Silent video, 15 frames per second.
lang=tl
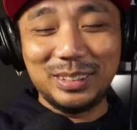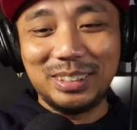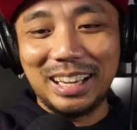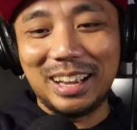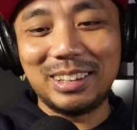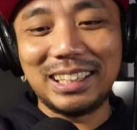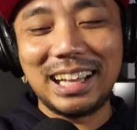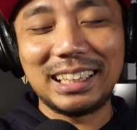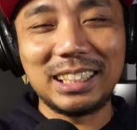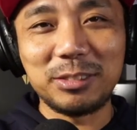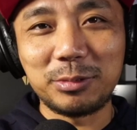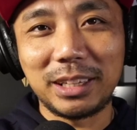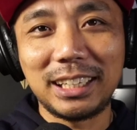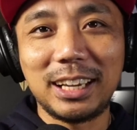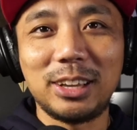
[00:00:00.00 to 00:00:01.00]
Ito yung gamit
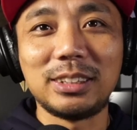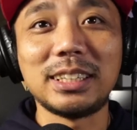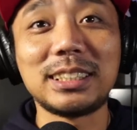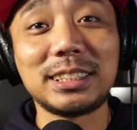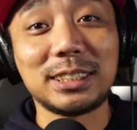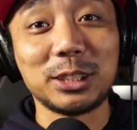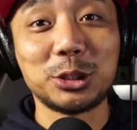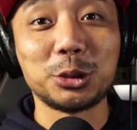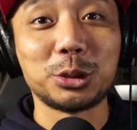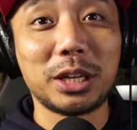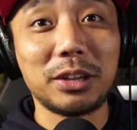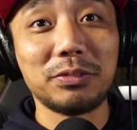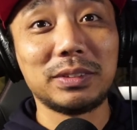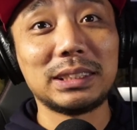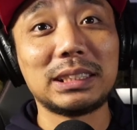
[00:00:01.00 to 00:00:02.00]
nating mic ngayon. This is the
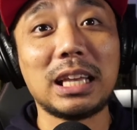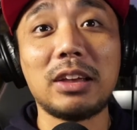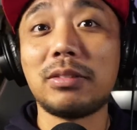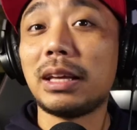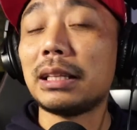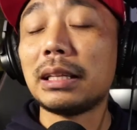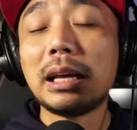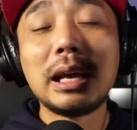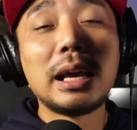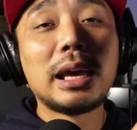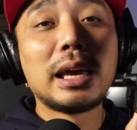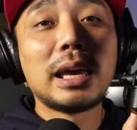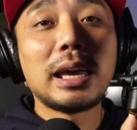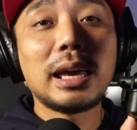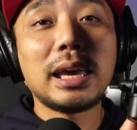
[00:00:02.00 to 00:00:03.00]
Shure MV7
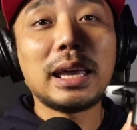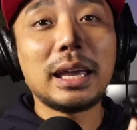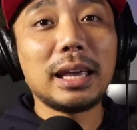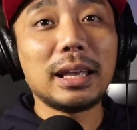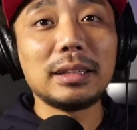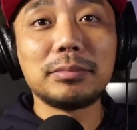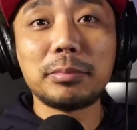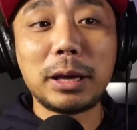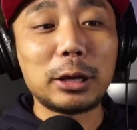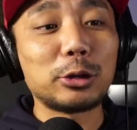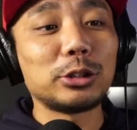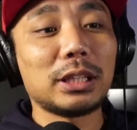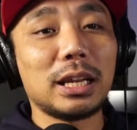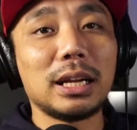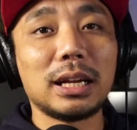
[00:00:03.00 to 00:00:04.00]
and
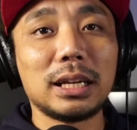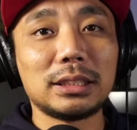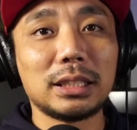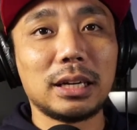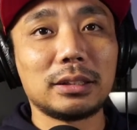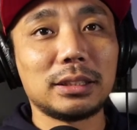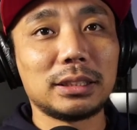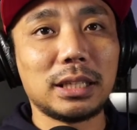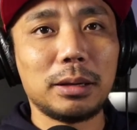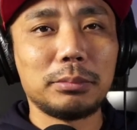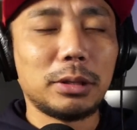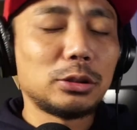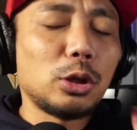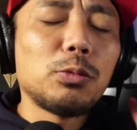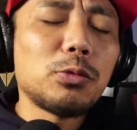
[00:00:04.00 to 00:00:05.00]
meron talaga siyang
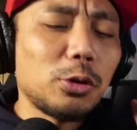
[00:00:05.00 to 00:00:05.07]
resemblance.